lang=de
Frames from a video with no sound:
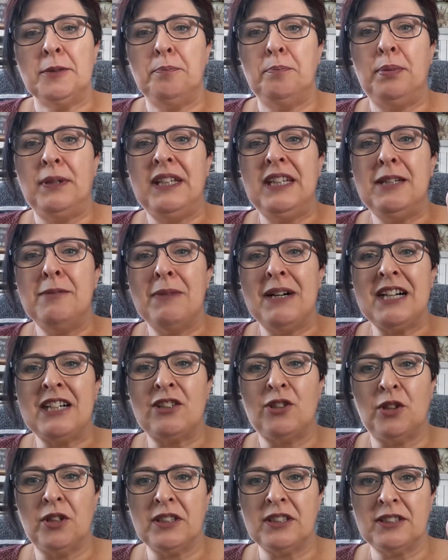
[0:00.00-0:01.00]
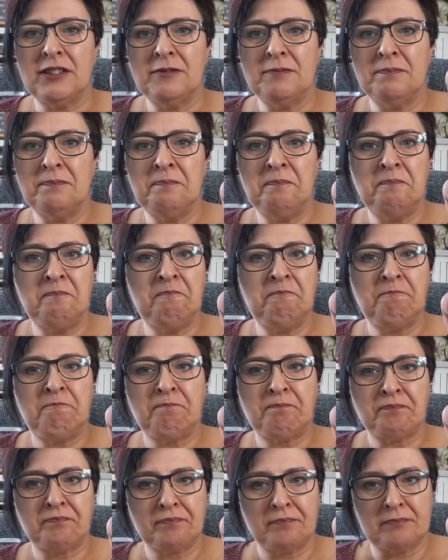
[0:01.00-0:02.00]
Pima Cotton
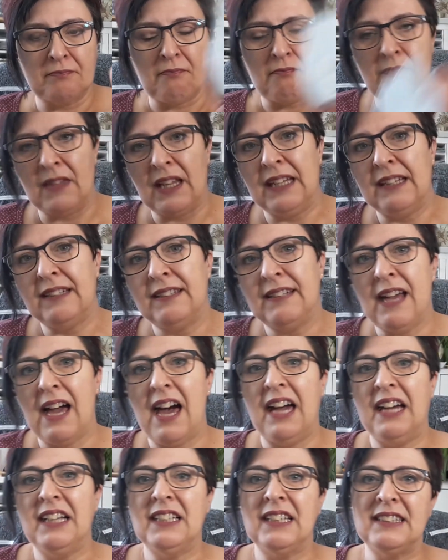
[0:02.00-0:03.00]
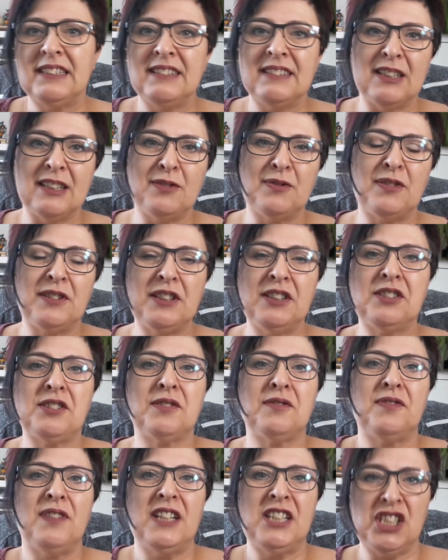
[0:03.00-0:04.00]
ist ja einer dieser
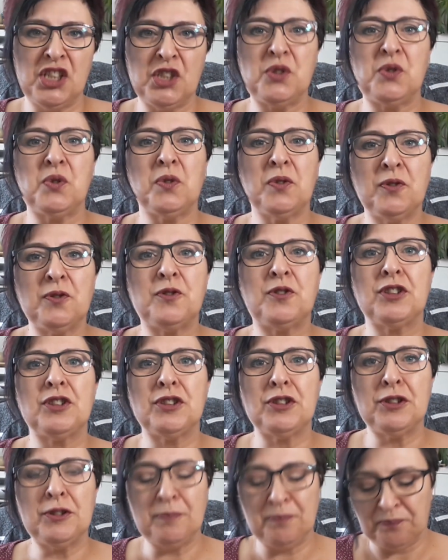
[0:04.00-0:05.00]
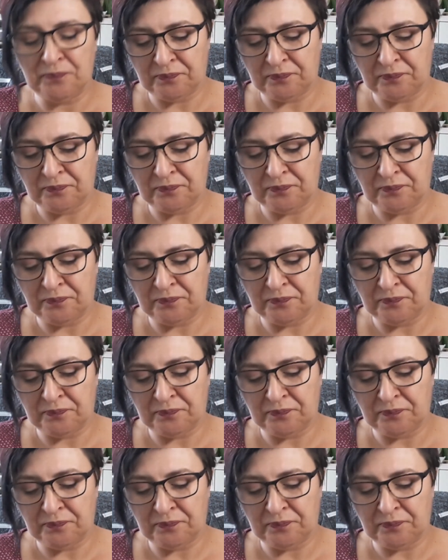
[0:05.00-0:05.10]
frische Wäschedüfte.